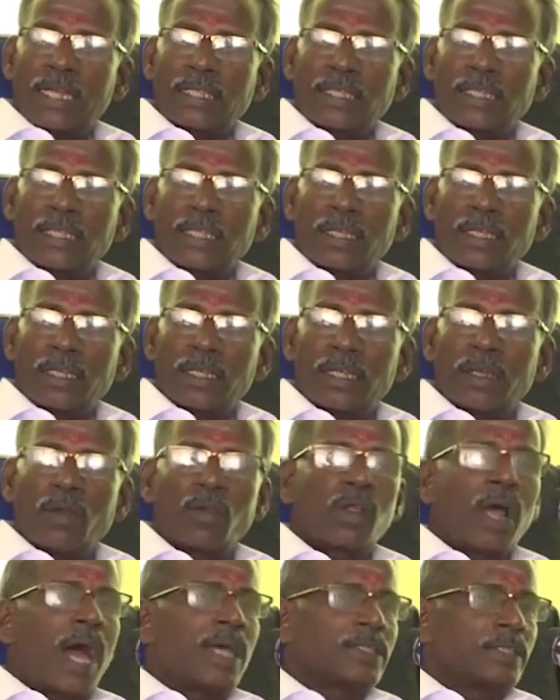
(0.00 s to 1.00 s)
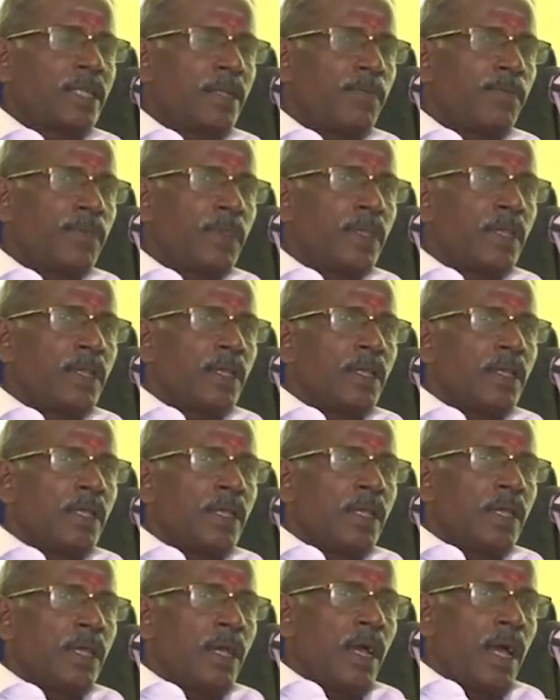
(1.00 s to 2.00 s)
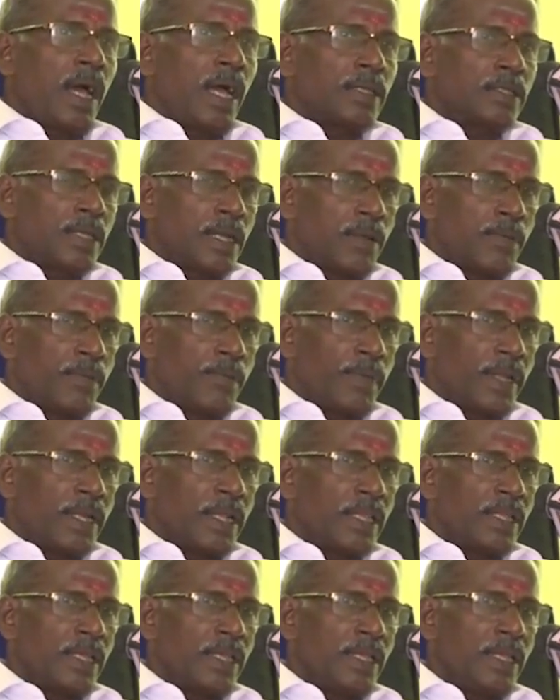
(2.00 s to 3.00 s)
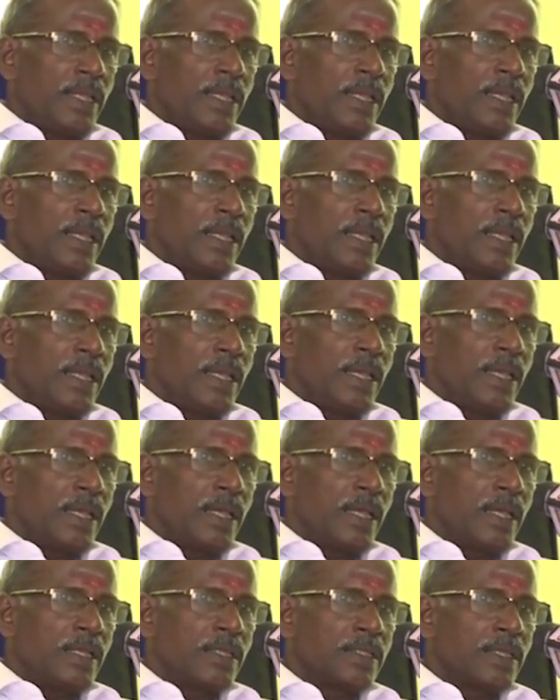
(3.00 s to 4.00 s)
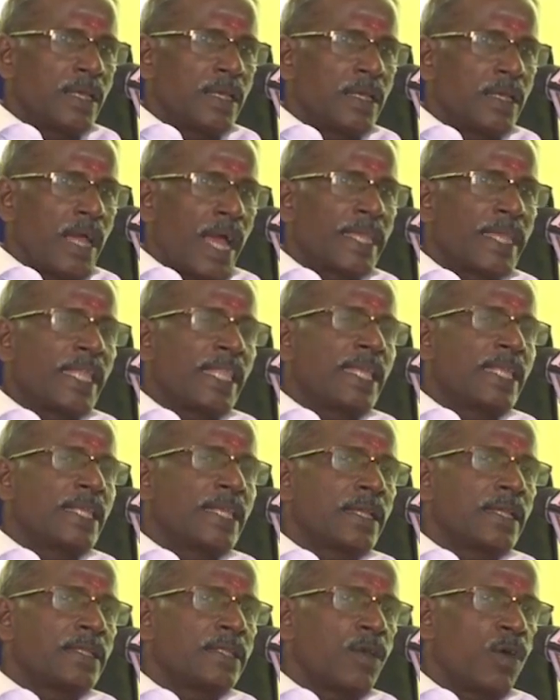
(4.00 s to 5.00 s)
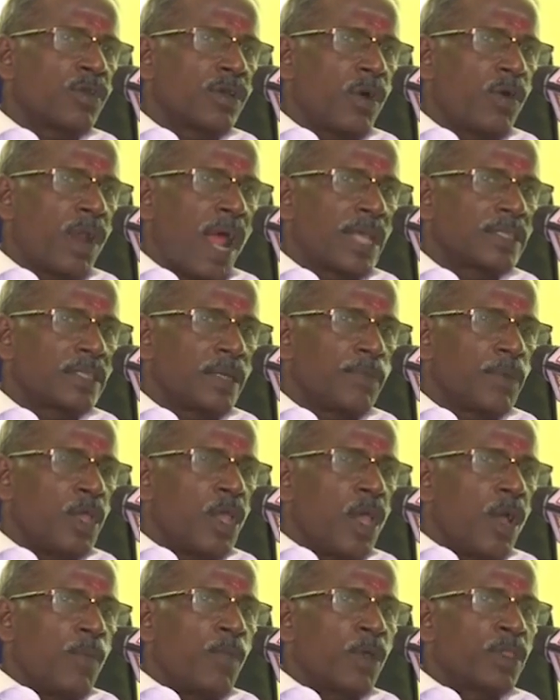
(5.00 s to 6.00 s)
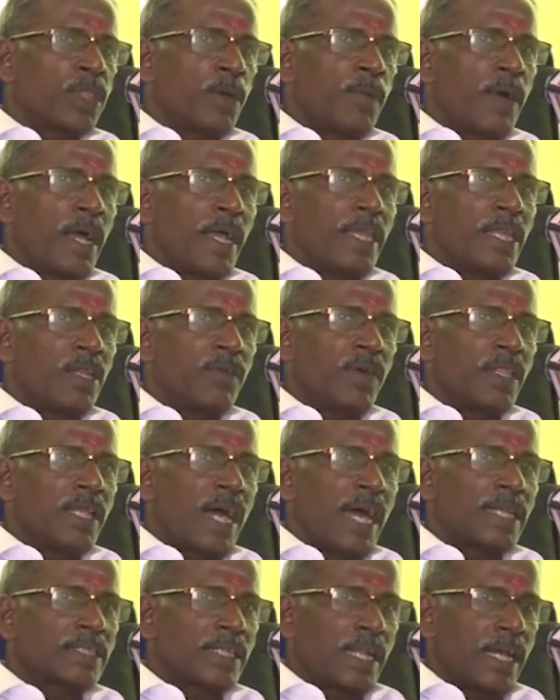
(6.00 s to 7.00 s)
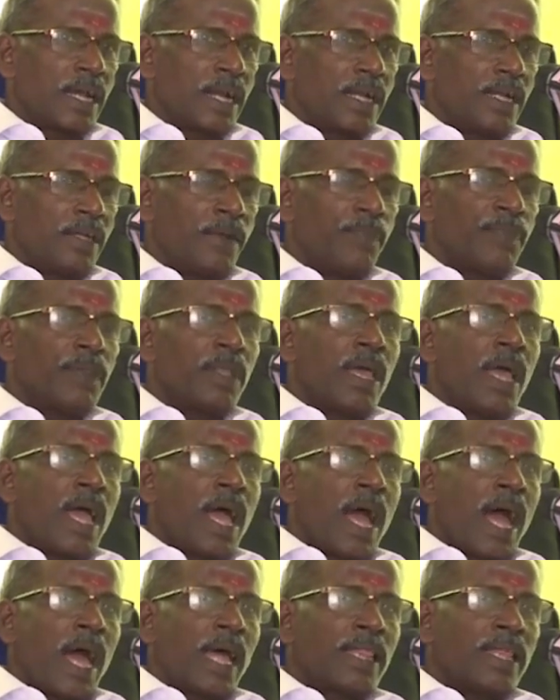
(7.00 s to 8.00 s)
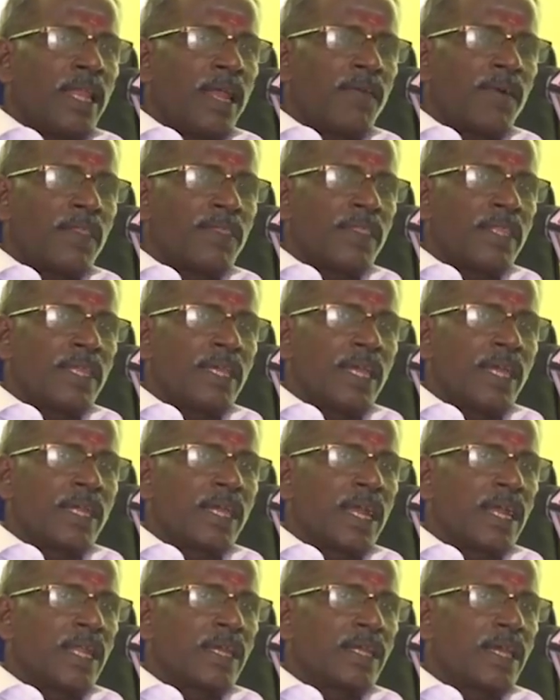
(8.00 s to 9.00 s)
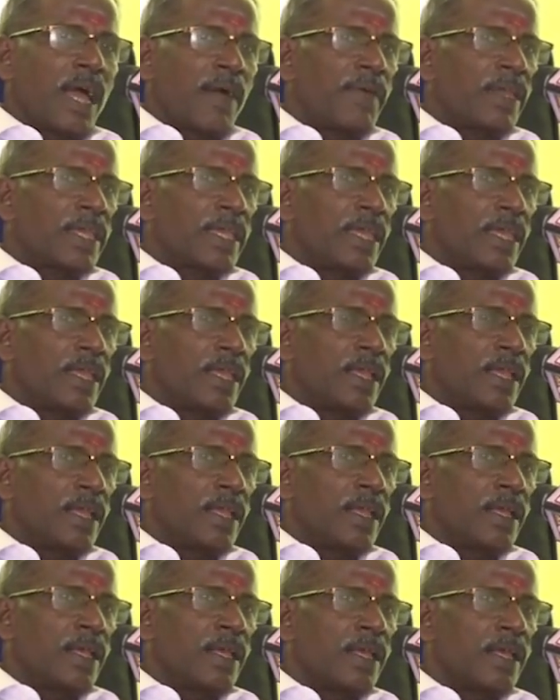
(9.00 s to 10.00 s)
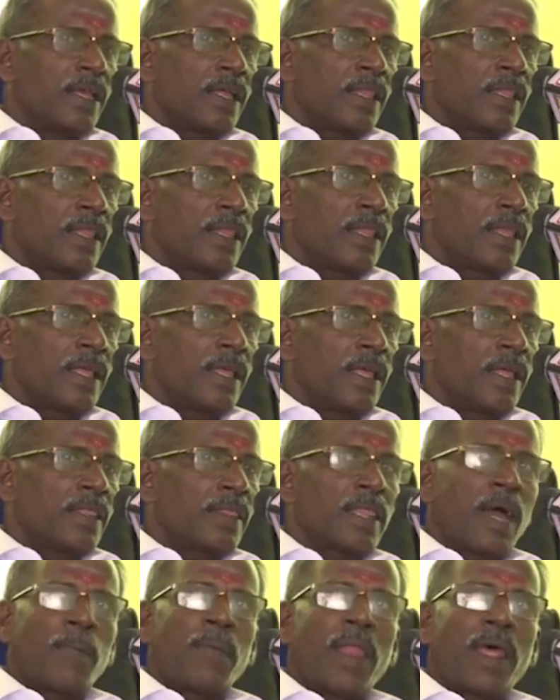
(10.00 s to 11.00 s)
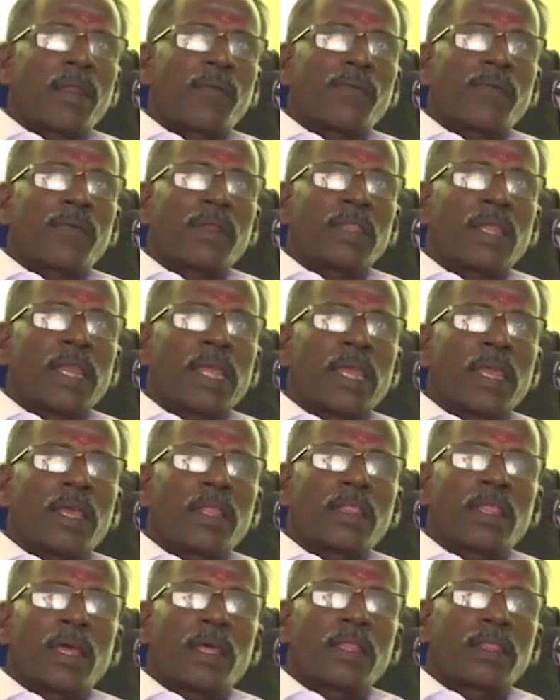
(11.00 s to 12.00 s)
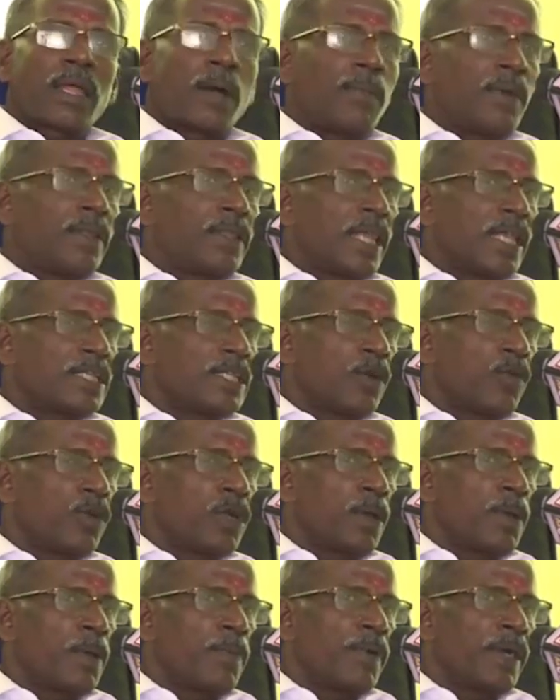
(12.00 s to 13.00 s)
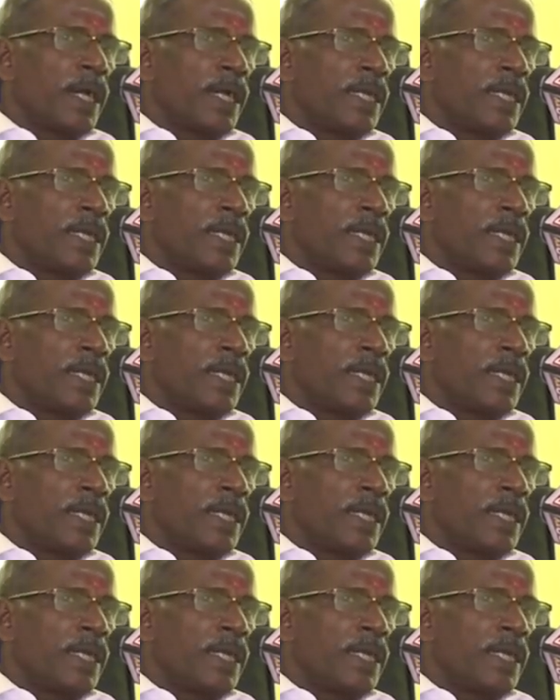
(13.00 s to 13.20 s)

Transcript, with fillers: இதேவேளை நயனாதேவி நாகபூசணி அம்மன் கோவிலடி இறங்குதுறைக்கு பன்னிரண்டு கோடியே முப்பது லட்சம் ரூபாவும் நயனாதீவில் சந்தை அமைப்பதற்கு முப்பத்தஞ்சு லட்சம் ரூபாவும் நயனாதீவு மண்கும்மான் சாட்டி பிரதேசத்திற்கு தெருவிளக்கு அமைப்பதற்கு